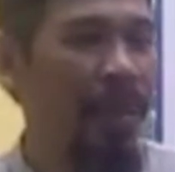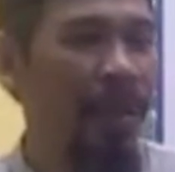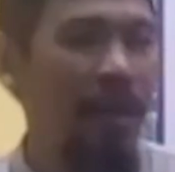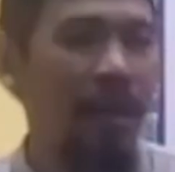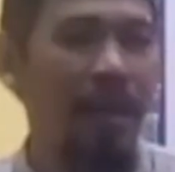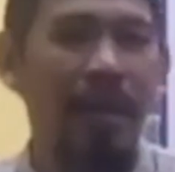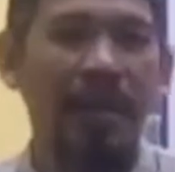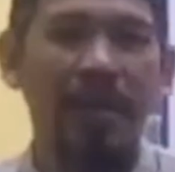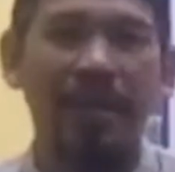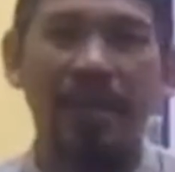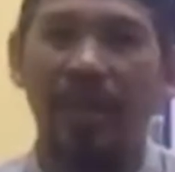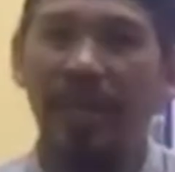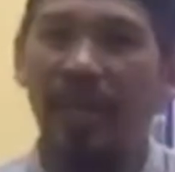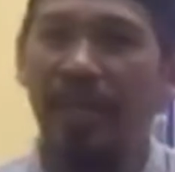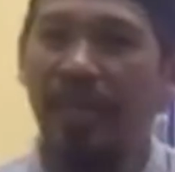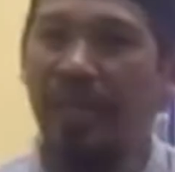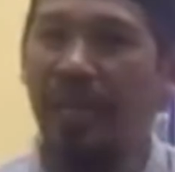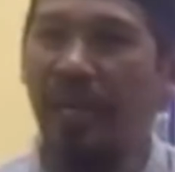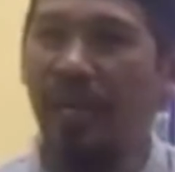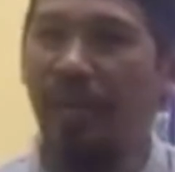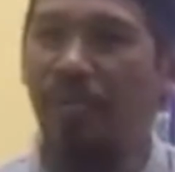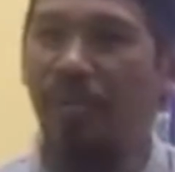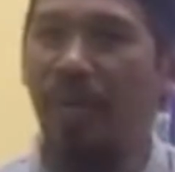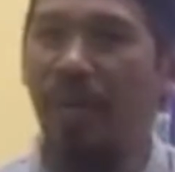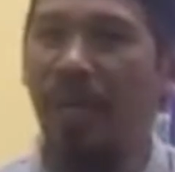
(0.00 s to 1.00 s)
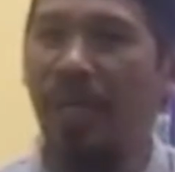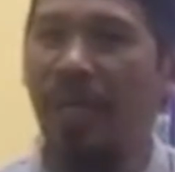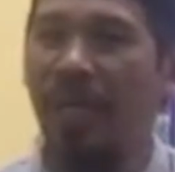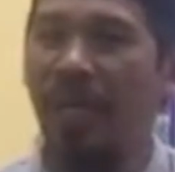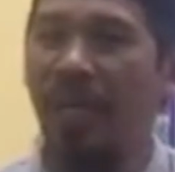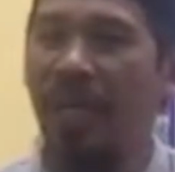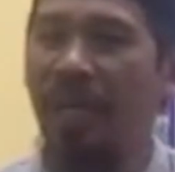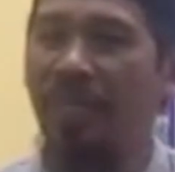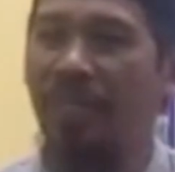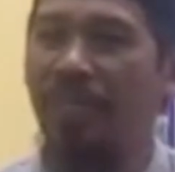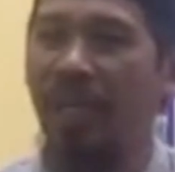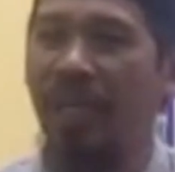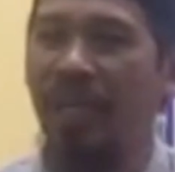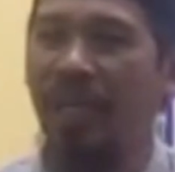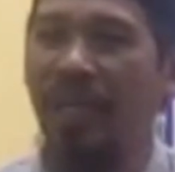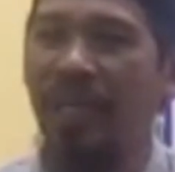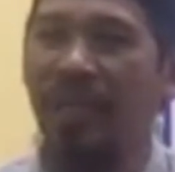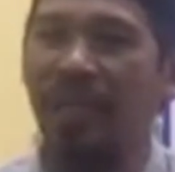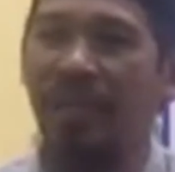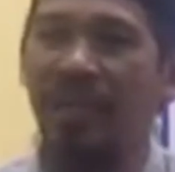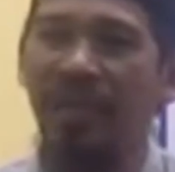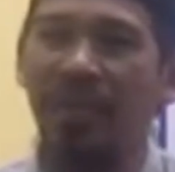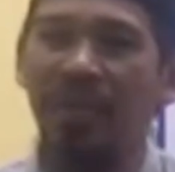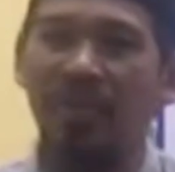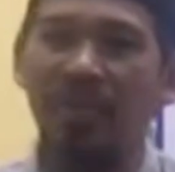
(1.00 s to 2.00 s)
Ada lagi amaliah-amaliah
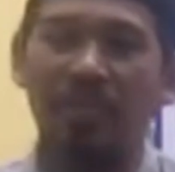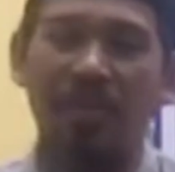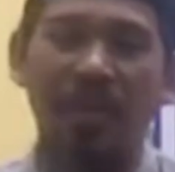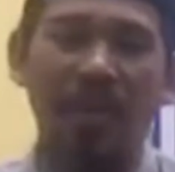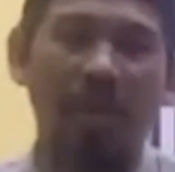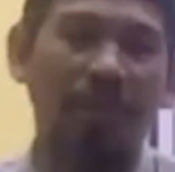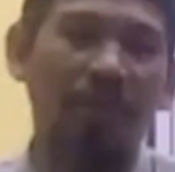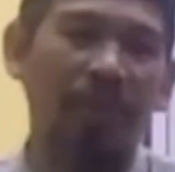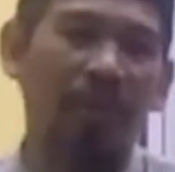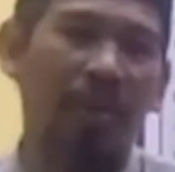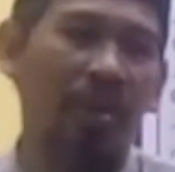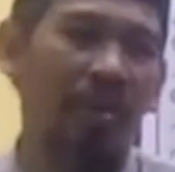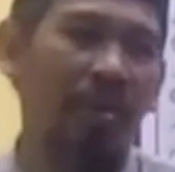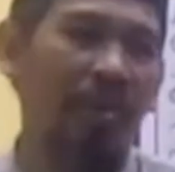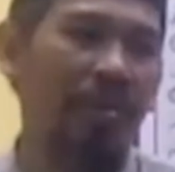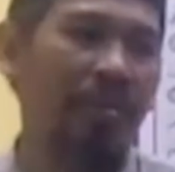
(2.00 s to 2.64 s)
yang ghairu mahdah.